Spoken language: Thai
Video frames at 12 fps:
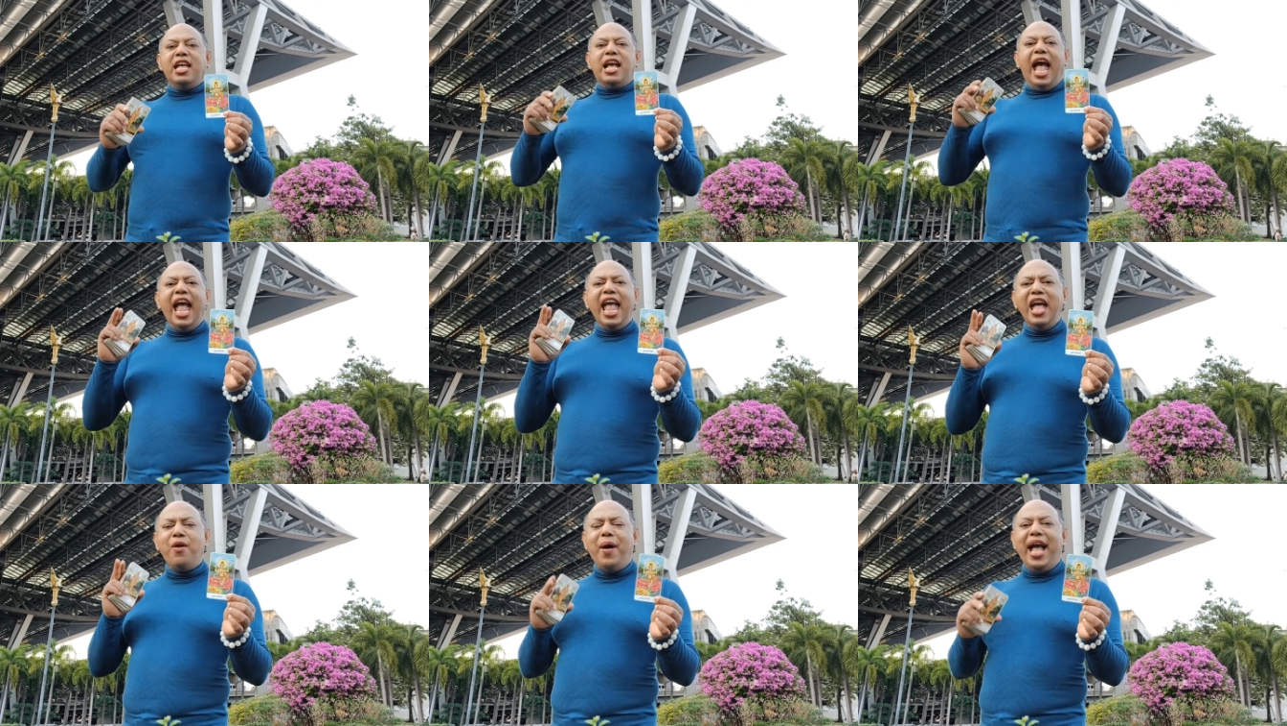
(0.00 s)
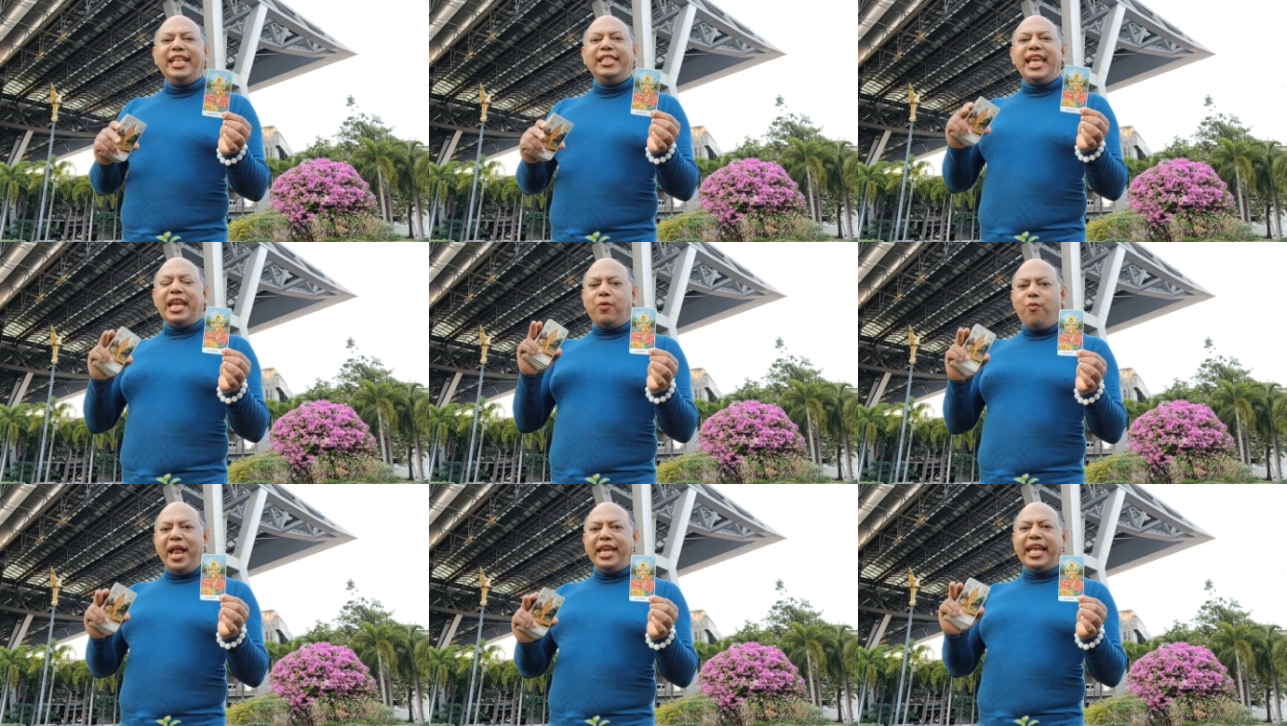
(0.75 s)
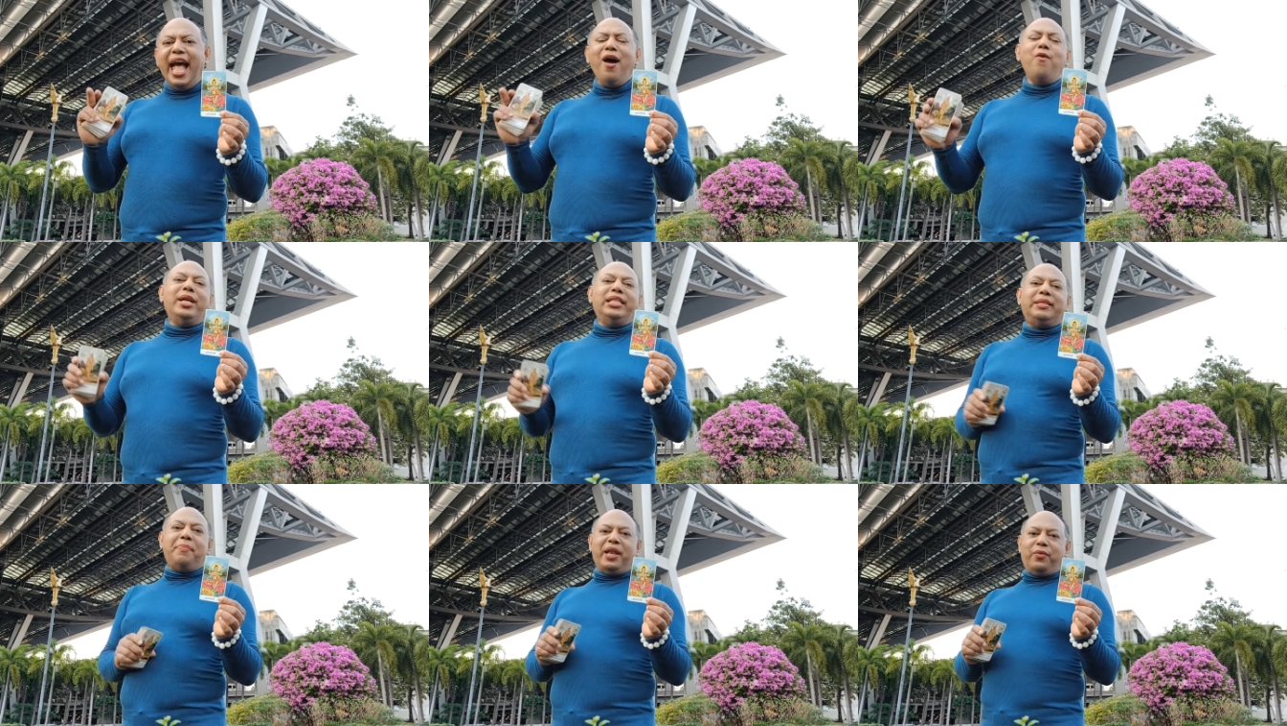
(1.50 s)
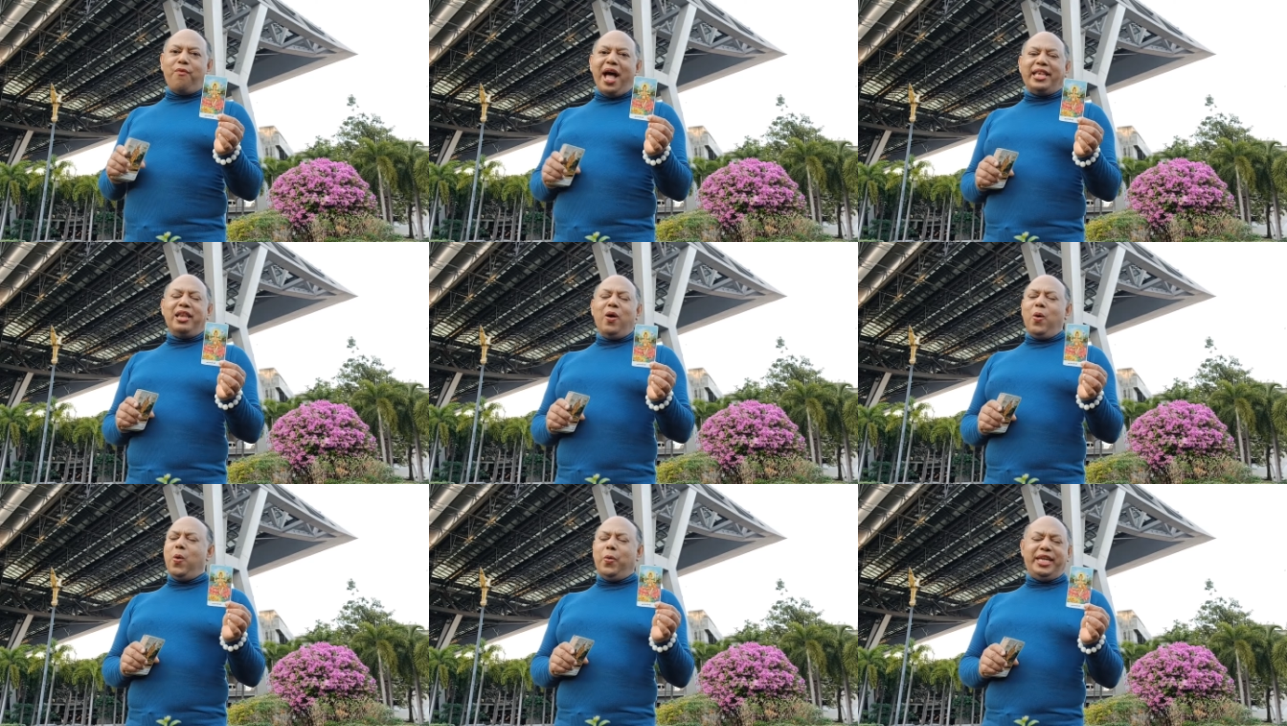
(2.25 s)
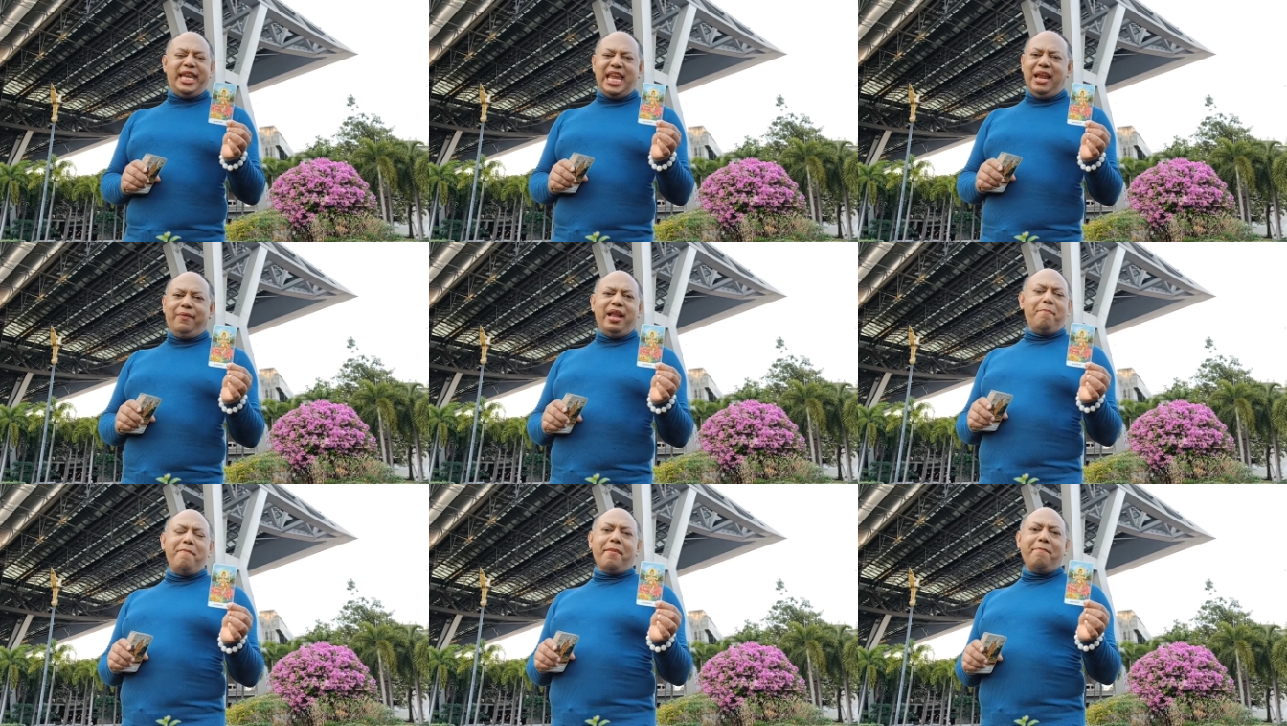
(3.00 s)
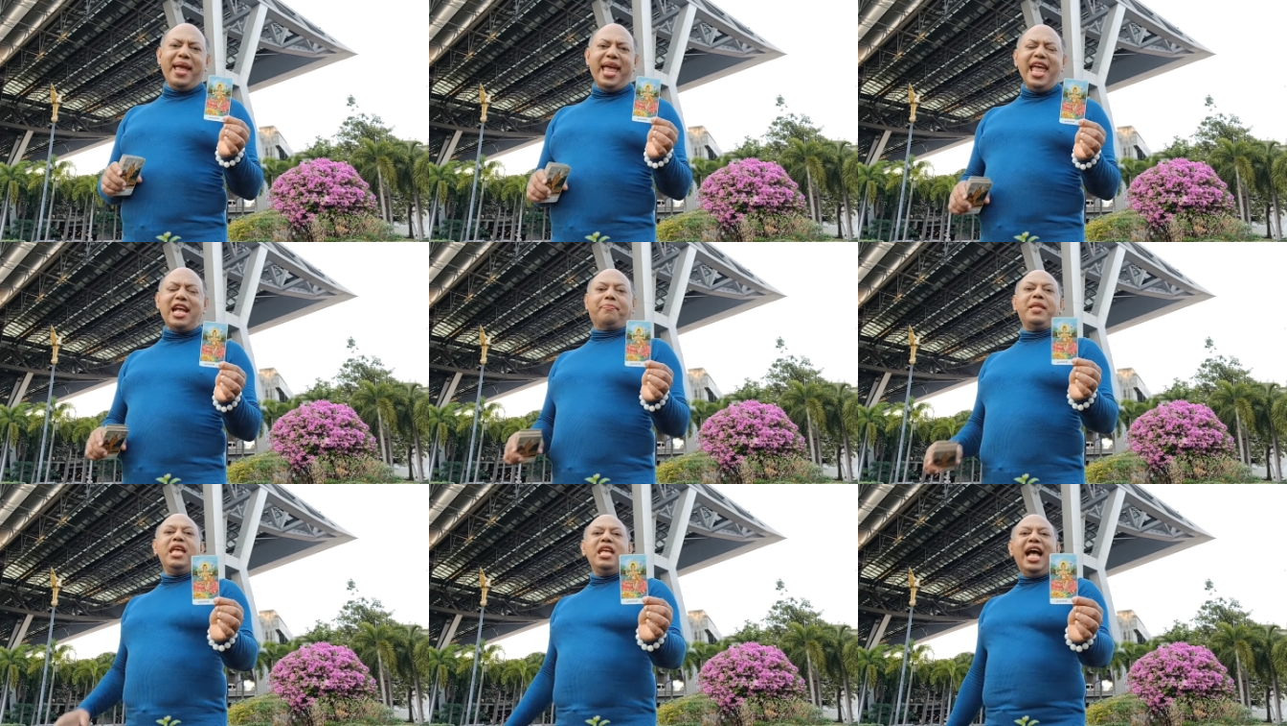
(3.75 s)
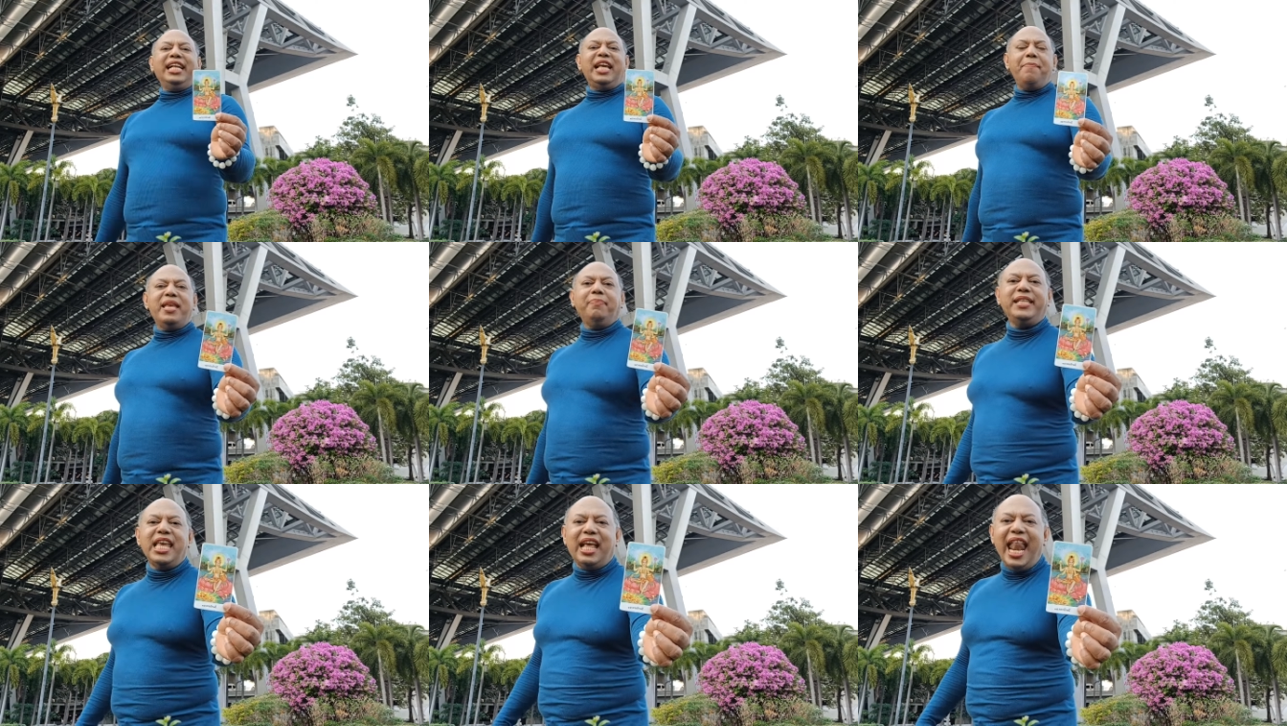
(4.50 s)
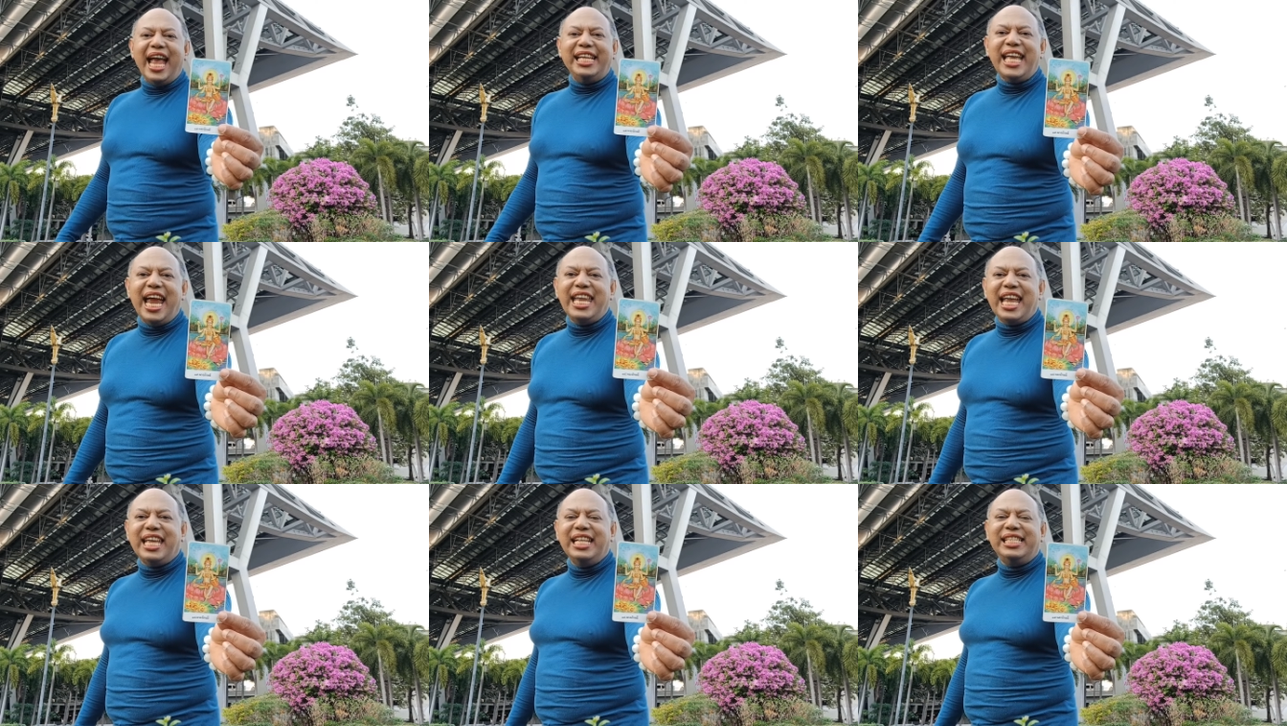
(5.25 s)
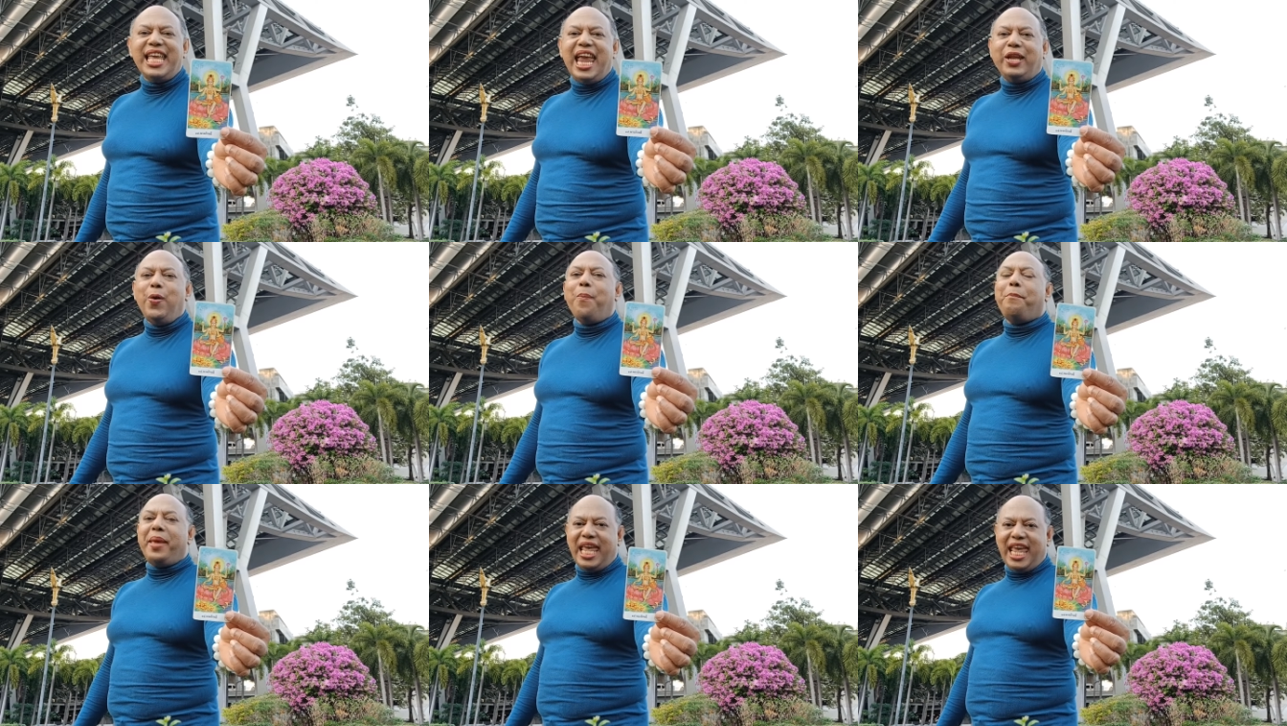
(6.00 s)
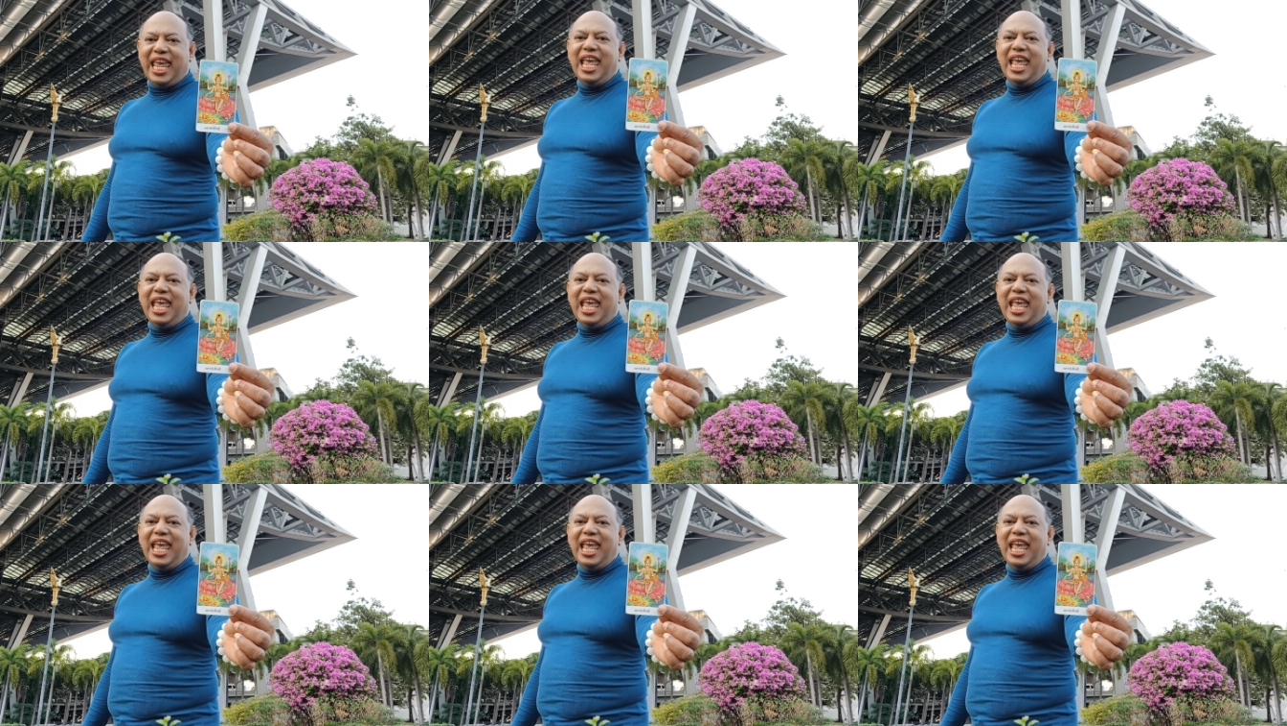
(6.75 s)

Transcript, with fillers: 5 วัน 7 วัน 9 วัน 11 วัน โอ้โหดีรสมากๆอาจารย์บีมิสี่คลายใจเนี่ยกินเจทุกปี